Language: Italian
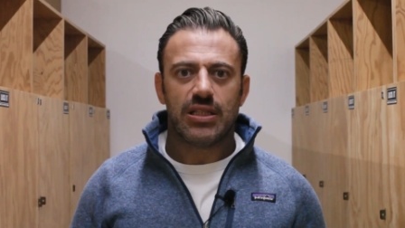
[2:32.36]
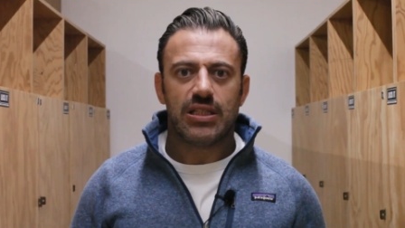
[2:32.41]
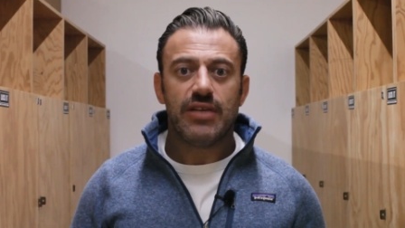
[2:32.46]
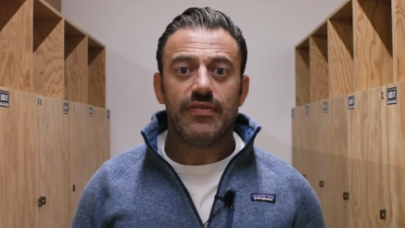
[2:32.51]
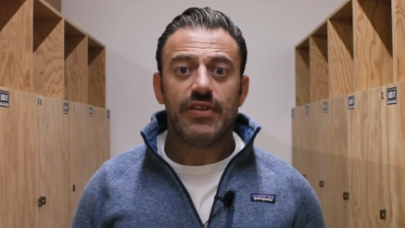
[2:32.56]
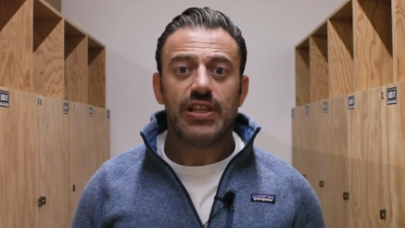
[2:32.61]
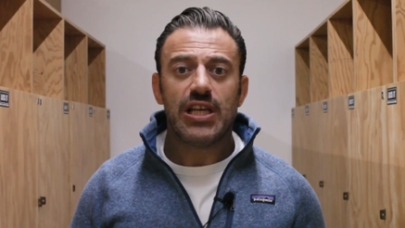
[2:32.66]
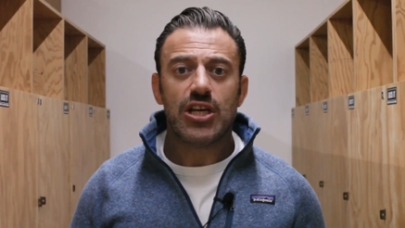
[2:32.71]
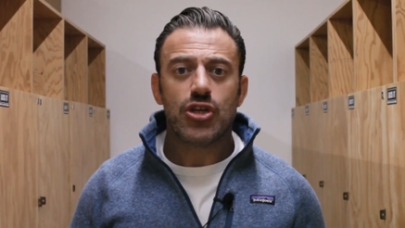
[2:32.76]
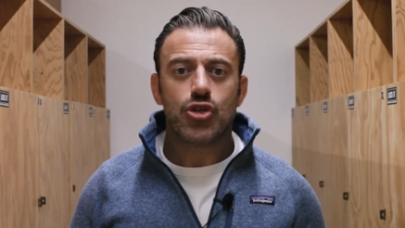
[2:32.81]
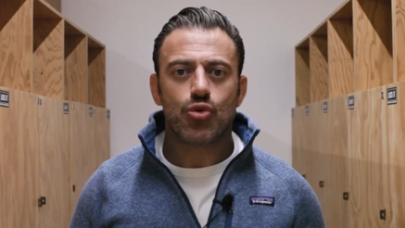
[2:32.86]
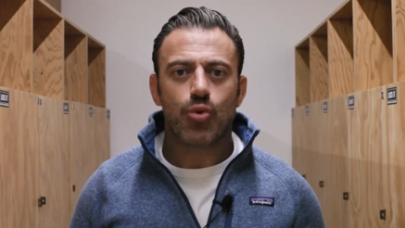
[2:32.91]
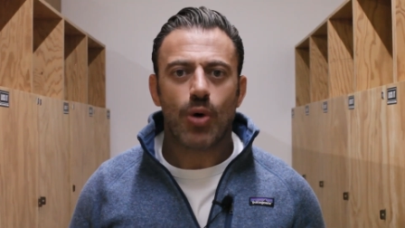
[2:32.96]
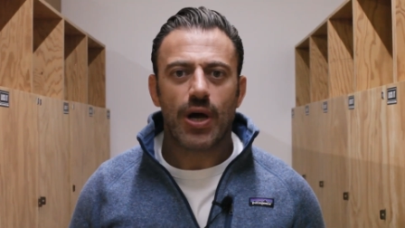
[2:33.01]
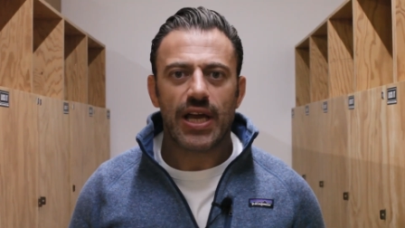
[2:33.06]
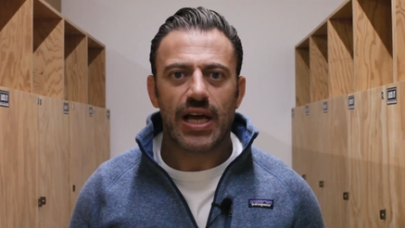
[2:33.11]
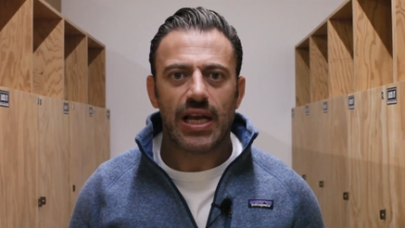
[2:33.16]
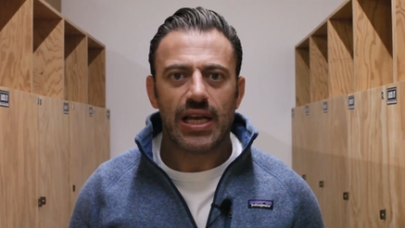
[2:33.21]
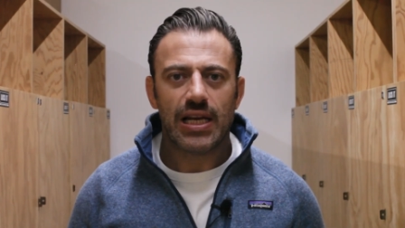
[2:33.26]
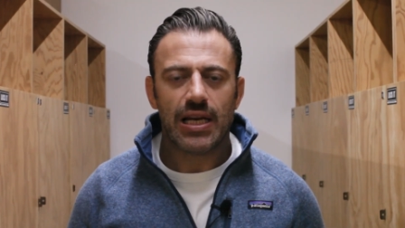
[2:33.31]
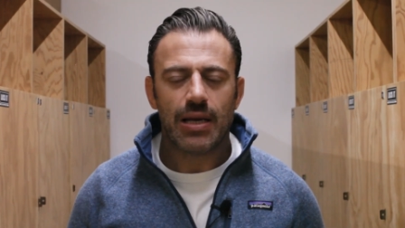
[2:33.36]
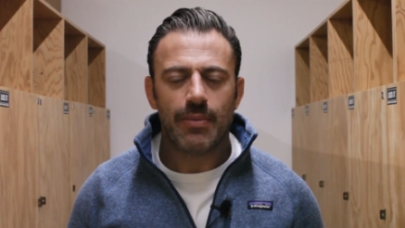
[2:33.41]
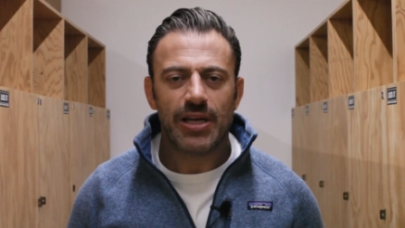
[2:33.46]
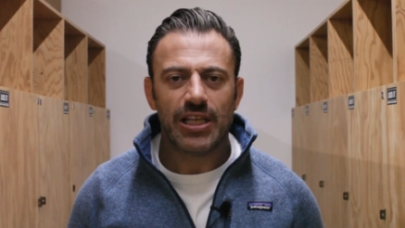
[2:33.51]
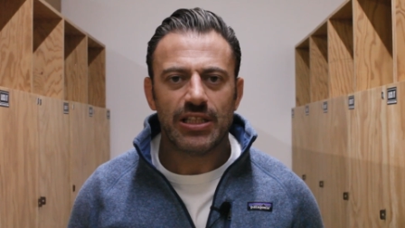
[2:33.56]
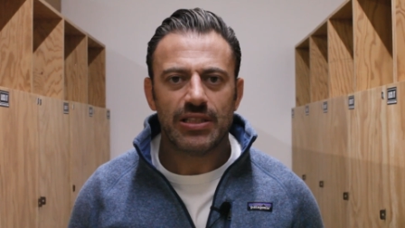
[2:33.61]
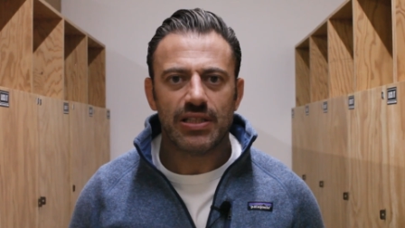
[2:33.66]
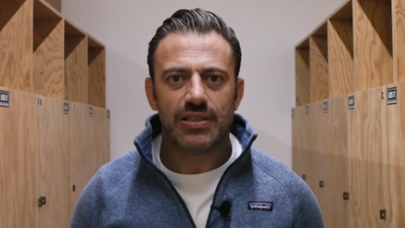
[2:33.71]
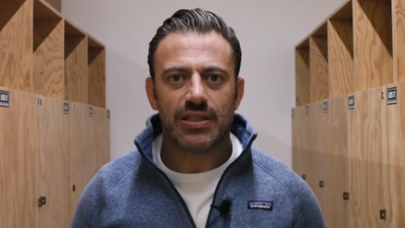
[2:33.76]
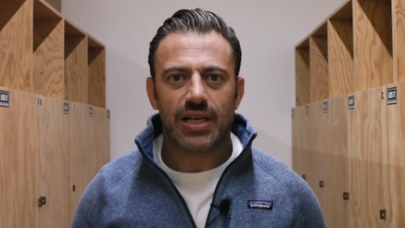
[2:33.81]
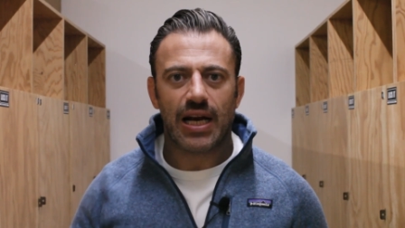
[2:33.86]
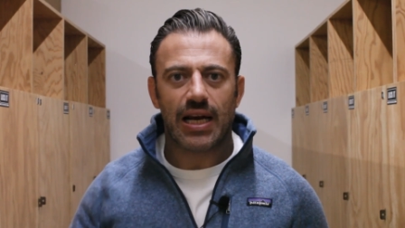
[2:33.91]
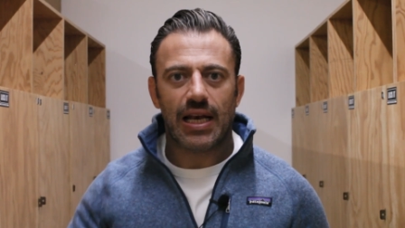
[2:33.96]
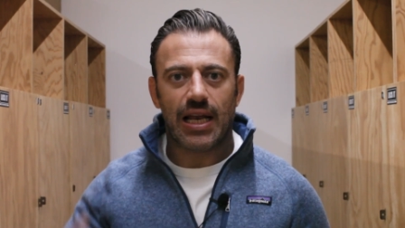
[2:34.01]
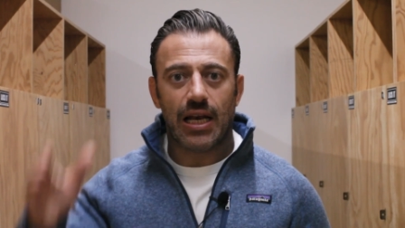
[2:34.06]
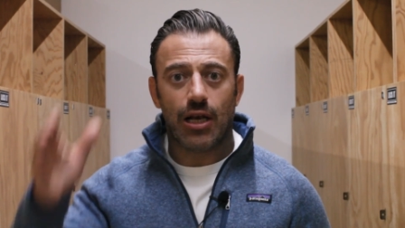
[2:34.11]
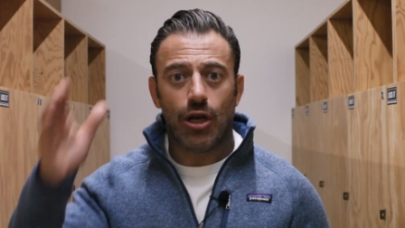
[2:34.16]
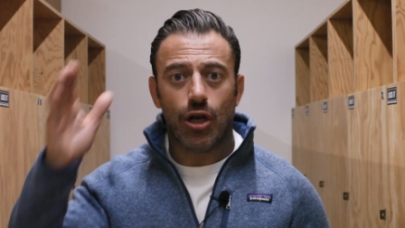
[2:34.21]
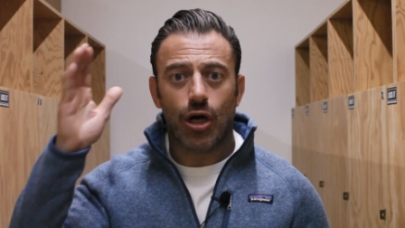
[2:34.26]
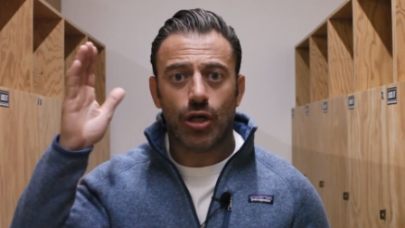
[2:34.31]
Divide i suoi allenamenti tra la
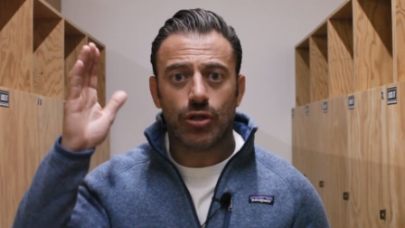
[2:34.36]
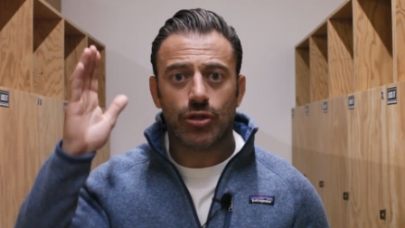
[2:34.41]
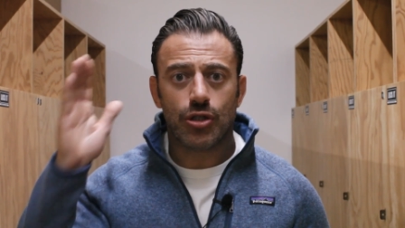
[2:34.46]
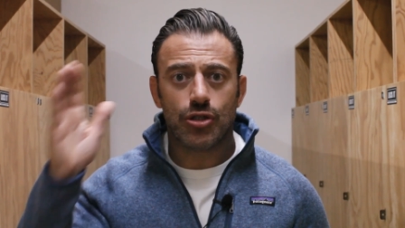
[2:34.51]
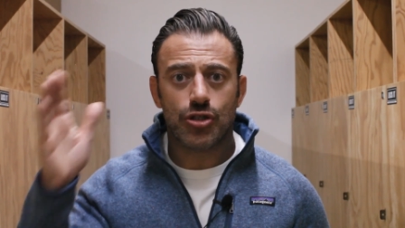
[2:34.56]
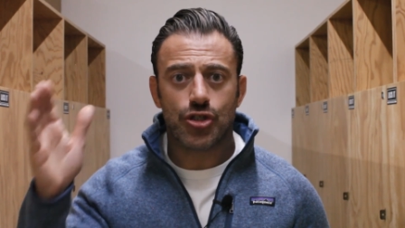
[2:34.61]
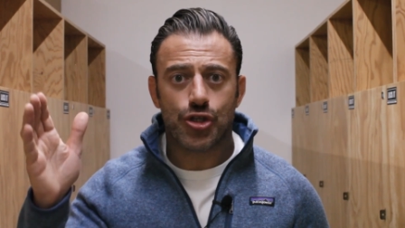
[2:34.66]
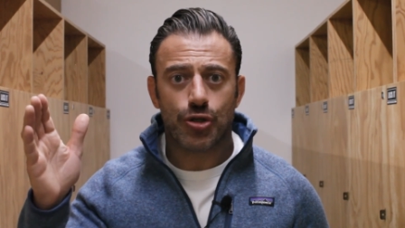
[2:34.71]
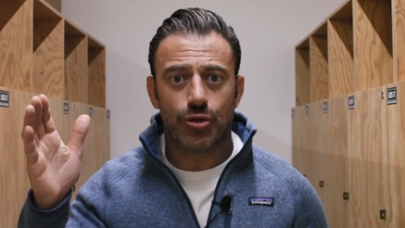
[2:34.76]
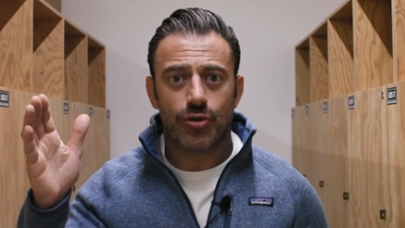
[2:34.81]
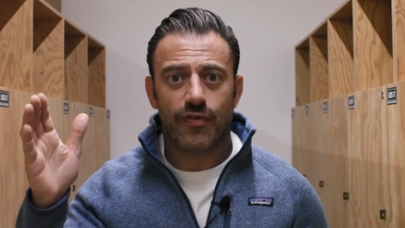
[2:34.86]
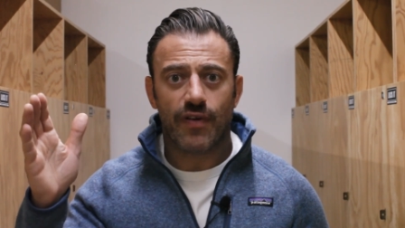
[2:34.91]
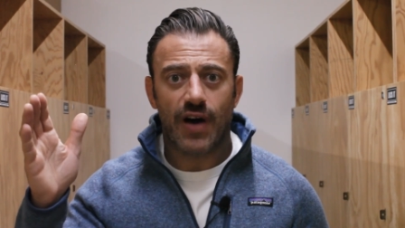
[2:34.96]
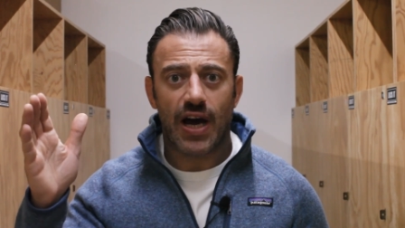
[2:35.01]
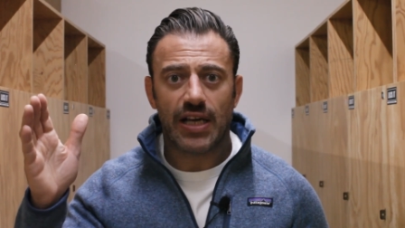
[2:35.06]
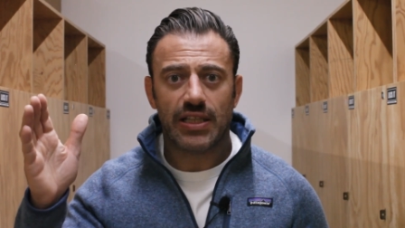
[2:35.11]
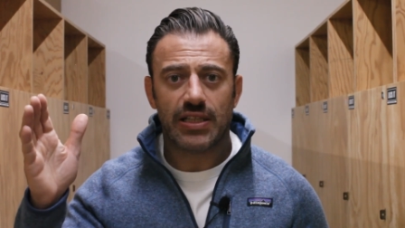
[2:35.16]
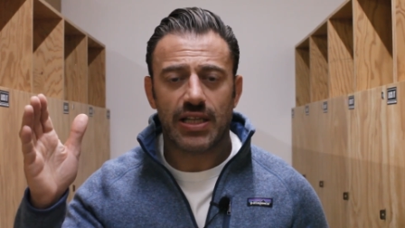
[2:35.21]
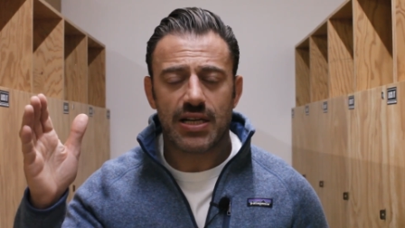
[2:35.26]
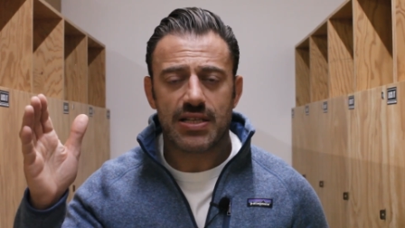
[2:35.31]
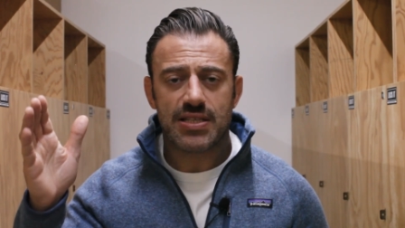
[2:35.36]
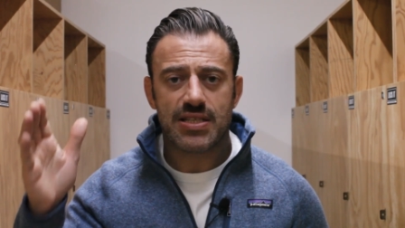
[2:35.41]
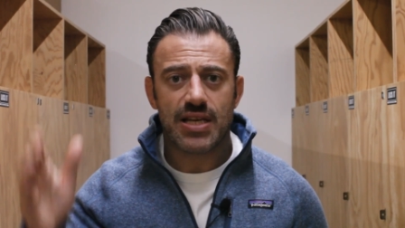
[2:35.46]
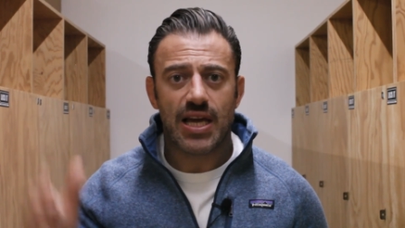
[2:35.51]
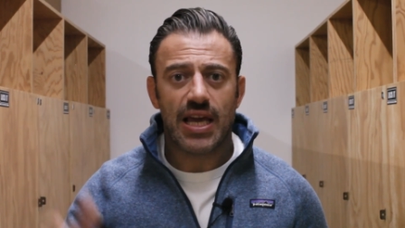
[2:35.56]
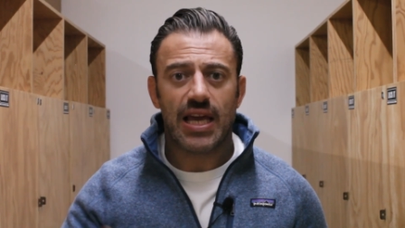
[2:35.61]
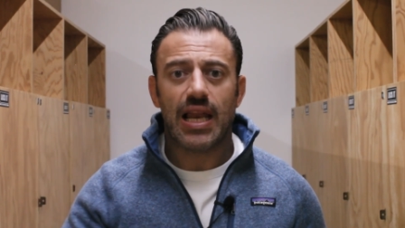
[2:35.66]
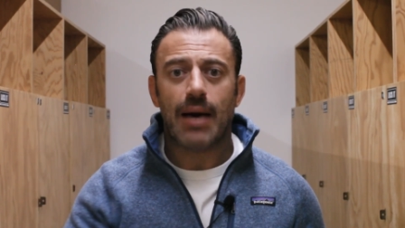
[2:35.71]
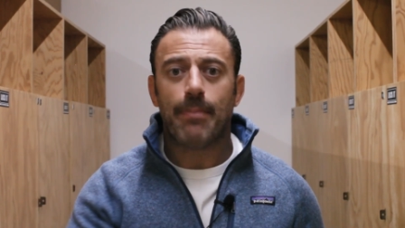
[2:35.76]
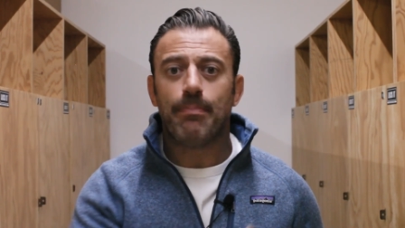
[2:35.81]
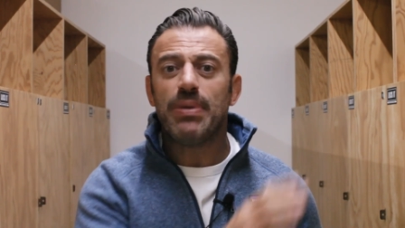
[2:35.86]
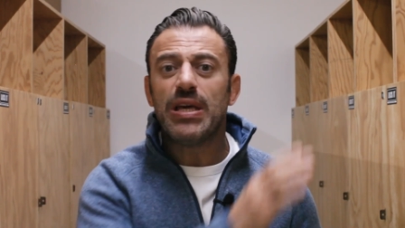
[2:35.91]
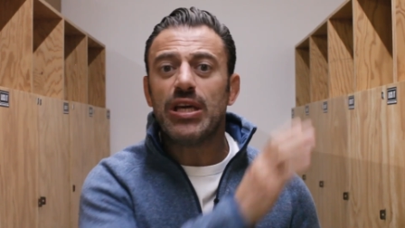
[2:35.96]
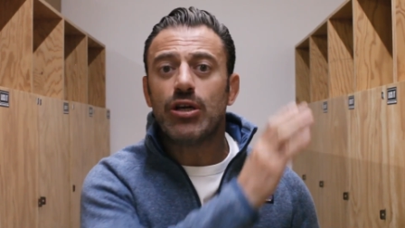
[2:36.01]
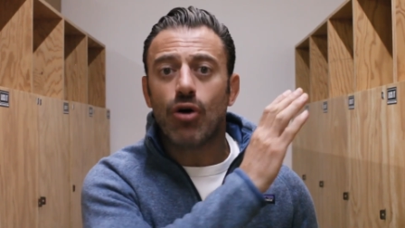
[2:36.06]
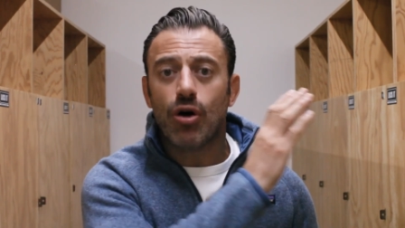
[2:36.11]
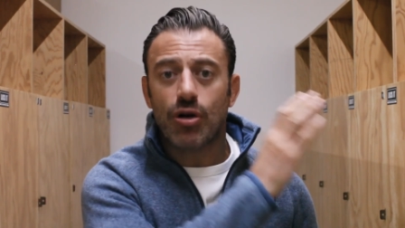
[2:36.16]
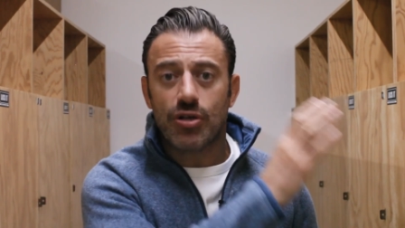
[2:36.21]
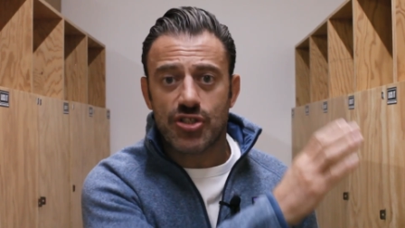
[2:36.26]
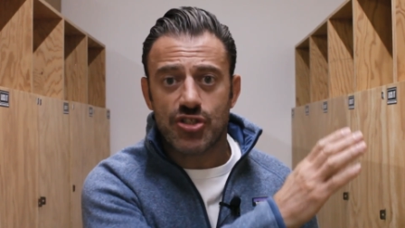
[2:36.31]
London Shoot Fighters e la
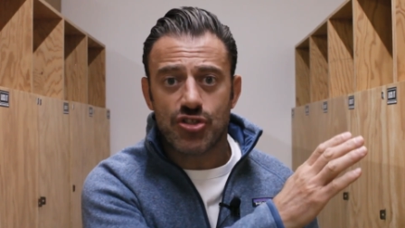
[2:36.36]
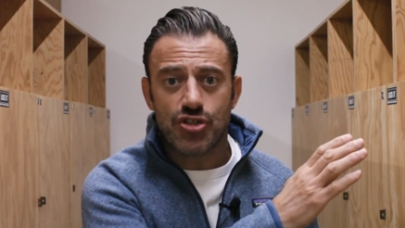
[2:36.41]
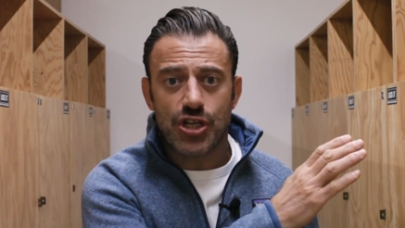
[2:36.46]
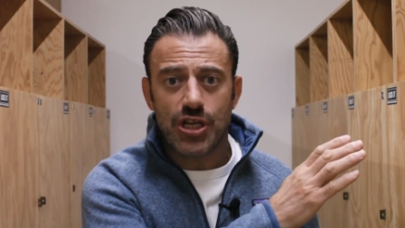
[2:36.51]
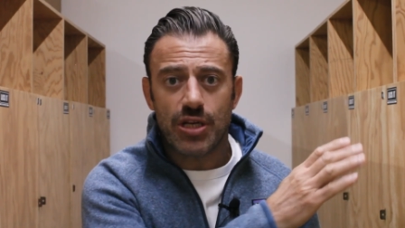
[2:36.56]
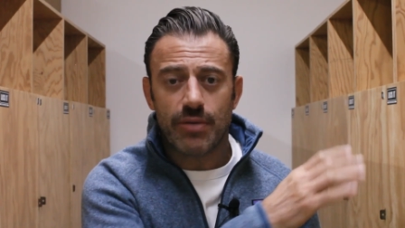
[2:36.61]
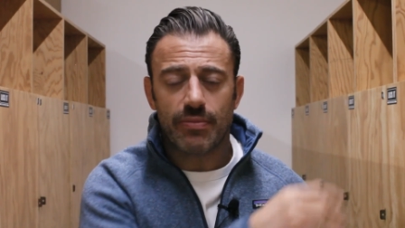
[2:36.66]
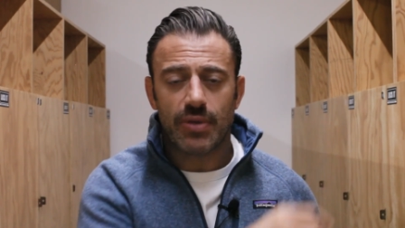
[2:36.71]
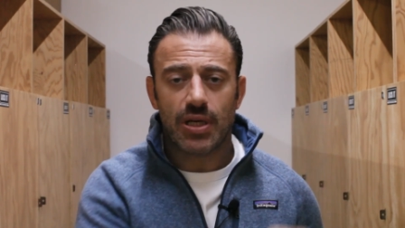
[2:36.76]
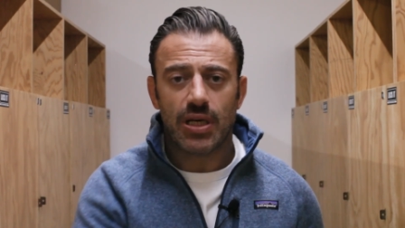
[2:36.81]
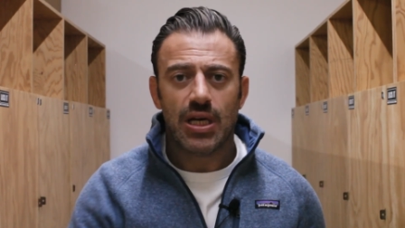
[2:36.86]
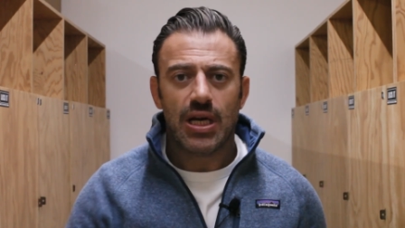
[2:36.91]
Peacocks Gym.